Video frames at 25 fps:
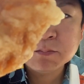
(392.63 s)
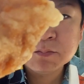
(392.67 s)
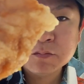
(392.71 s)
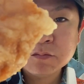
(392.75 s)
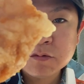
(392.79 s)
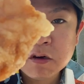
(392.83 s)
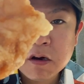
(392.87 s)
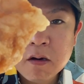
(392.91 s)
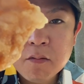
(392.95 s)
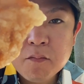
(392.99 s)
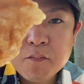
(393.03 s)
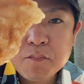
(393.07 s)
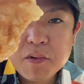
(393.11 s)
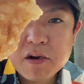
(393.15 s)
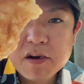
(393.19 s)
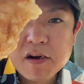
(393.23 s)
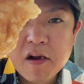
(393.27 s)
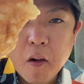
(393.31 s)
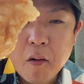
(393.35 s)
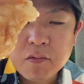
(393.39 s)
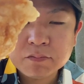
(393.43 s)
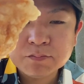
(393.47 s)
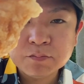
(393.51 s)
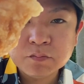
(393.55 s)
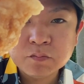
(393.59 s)
でかっ、
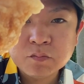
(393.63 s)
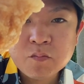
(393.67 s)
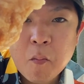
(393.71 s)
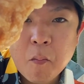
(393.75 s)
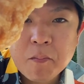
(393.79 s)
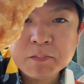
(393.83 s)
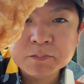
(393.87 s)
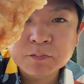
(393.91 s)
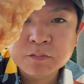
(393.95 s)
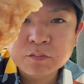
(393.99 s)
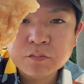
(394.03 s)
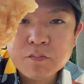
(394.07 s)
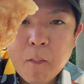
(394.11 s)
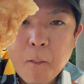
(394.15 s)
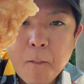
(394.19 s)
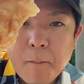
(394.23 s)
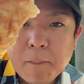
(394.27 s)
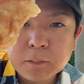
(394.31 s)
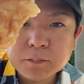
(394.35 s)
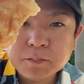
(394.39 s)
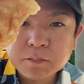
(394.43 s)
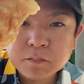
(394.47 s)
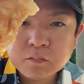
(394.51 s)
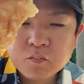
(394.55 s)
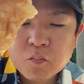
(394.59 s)
中は
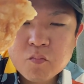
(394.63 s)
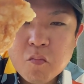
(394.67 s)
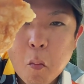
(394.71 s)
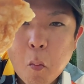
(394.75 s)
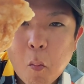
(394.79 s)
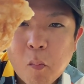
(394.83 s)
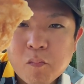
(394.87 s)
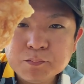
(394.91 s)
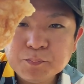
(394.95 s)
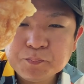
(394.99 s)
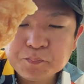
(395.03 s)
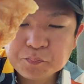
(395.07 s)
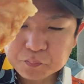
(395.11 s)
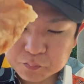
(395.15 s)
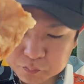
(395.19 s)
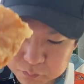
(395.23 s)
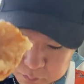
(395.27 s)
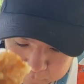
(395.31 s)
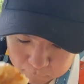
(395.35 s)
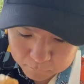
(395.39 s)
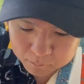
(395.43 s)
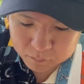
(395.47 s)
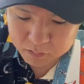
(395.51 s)
もうジューシーって感じでしょこれ。